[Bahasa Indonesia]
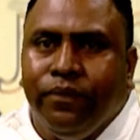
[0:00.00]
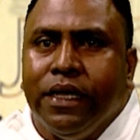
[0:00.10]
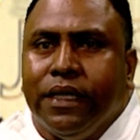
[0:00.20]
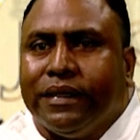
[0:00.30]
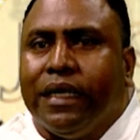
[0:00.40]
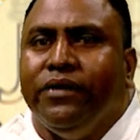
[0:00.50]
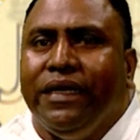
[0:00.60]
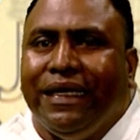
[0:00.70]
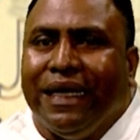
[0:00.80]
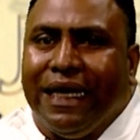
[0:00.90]
tau
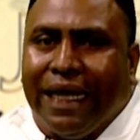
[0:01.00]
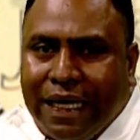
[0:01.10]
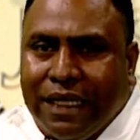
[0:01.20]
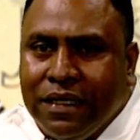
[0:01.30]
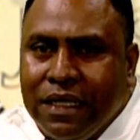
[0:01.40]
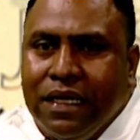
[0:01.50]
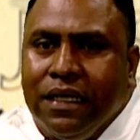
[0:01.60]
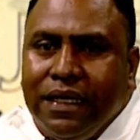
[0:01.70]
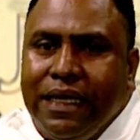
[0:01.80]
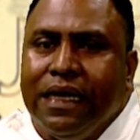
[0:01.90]
itaniaan,
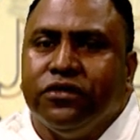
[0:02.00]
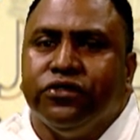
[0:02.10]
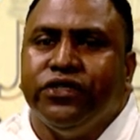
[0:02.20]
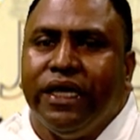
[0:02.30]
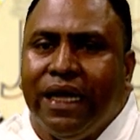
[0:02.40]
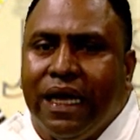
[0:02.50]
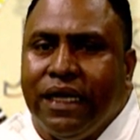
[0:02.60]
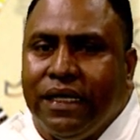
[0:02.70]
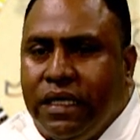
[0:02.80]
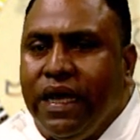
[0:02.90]
ia e sociedade,
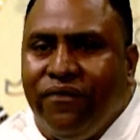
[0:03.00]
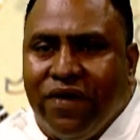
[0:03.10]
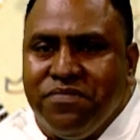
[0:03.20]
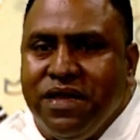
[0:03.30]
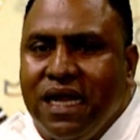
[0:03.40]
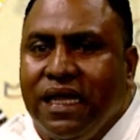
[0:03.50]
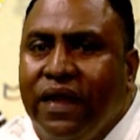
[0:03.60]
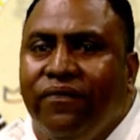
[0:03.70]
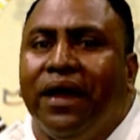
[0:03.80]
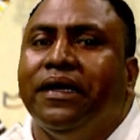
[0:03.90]
ia e família, ia
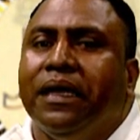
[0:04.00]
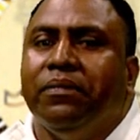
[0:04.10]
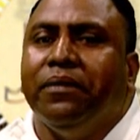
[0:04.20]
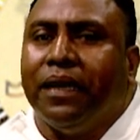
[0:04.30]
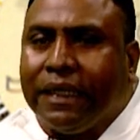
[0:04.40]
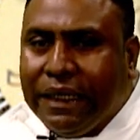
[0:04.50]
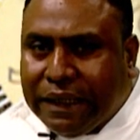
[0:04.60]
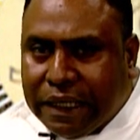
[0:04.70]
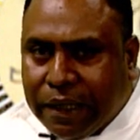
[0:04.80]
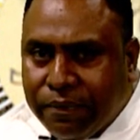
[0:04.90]
ne nebemak ita
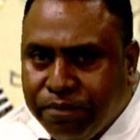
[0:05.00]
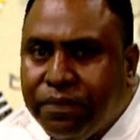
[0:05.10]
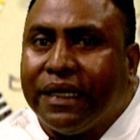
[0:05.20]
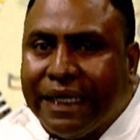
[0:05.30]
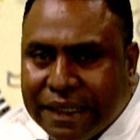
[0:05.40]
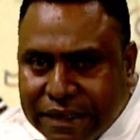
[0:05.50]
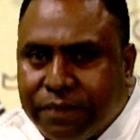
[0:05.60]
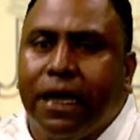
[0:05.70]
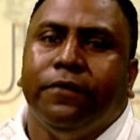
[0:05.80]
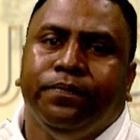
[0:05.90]
pertensa bah.
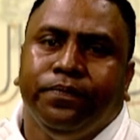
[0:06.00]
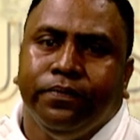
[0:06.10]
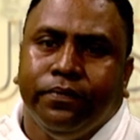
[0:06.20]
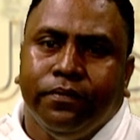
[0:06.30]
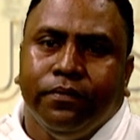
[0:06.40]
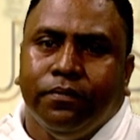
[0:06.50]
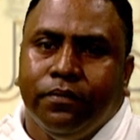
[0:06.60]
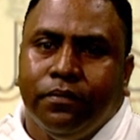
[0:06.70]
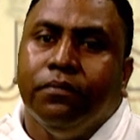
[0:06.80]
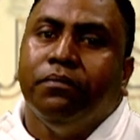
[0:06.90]

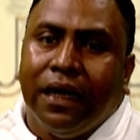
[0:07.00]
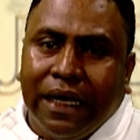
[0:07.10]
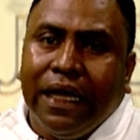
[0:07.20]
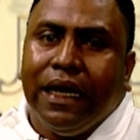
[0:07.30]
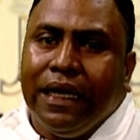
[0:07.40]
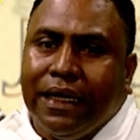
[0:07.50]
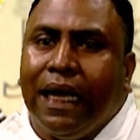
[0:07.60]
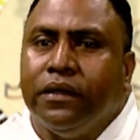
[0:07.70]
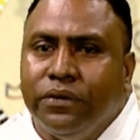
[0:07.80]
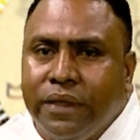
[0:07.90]
Manera ita
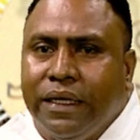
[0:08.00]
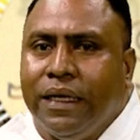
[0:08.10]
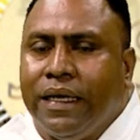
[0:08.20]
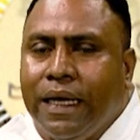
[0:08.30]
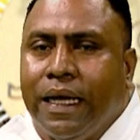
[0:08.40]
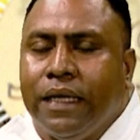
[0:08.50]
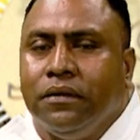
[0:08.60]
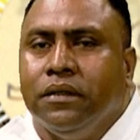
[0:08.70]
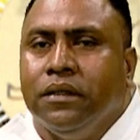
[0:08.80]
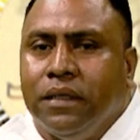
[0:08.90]
ita itanian,
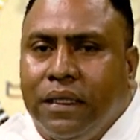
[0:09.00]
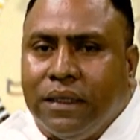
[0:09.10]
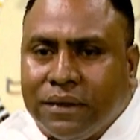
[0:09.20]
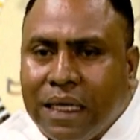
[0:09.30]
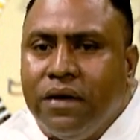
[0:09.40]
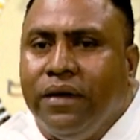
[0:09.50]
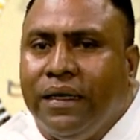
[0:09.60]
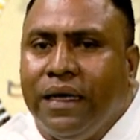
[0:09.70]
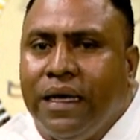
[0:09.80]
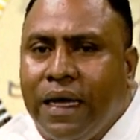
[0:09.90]
ita tahu
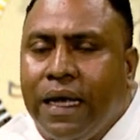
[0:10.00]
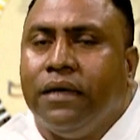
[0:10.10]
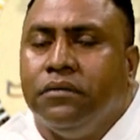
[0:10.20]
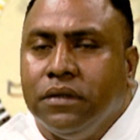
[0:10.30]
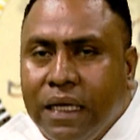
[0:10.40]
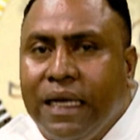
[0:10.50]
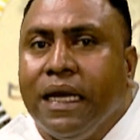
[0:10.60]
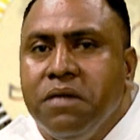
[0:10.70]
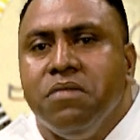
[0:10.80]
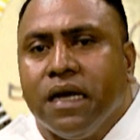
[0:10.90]
itanian, ita
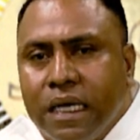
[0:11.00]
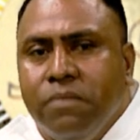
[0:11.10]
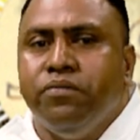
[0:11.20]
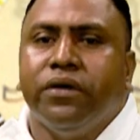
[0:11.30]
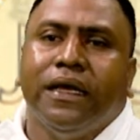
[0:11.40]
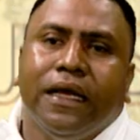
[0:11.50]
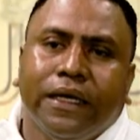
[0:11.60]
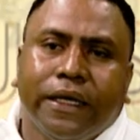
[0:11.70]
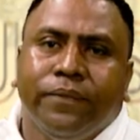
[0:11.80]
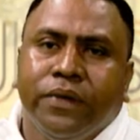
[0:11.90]
mak importante.
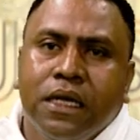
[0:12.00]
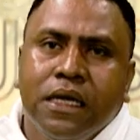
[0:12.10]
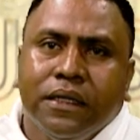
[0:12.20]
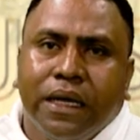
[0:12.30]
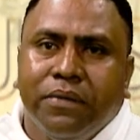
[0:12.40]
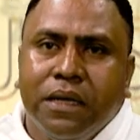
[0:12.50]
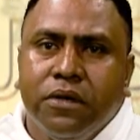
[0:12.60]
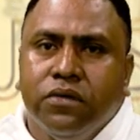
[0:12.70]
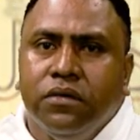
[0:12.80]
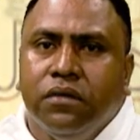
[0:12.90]
Tamarema
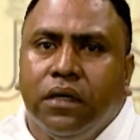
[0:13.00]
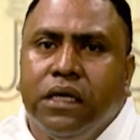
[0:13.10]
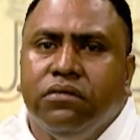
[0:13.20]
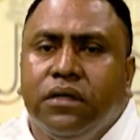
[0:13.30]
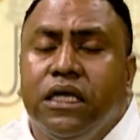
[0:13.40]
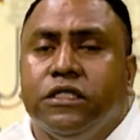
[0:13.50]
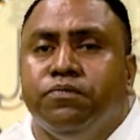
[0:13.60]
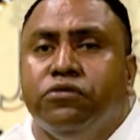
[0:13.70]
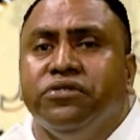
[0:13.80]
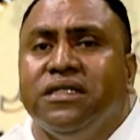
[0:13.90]
ulukliu
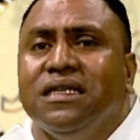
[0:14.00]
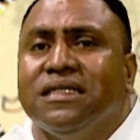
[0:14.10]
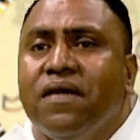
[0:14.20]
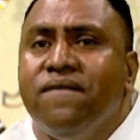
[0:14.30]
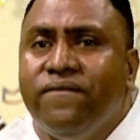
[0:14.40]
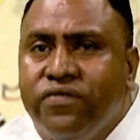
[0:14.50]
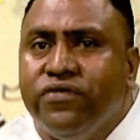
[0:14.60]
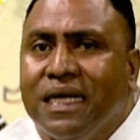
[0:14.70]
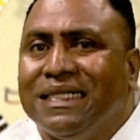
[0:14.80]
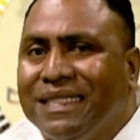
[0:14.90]
disposi samfuan
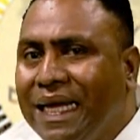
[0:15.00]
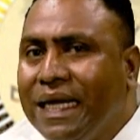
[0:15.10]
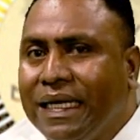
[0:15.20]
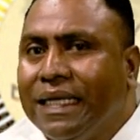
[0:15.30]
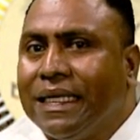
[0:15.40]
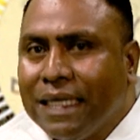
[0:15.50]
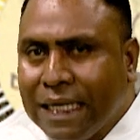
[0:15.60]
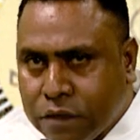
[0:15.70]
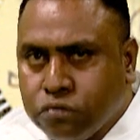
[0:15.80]
tenke que claro.